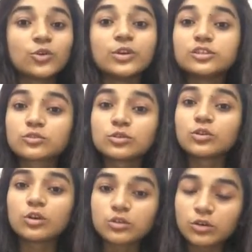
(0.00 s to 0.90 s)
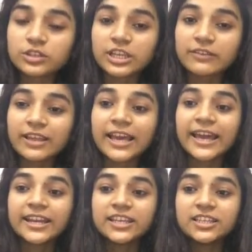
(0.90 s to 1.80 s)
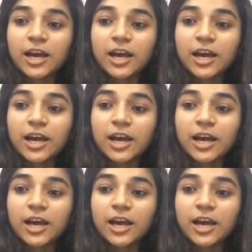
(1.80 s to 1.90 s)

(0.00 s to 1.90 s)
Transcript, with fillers: तो इसको तो और कौन देने वाला है नहीं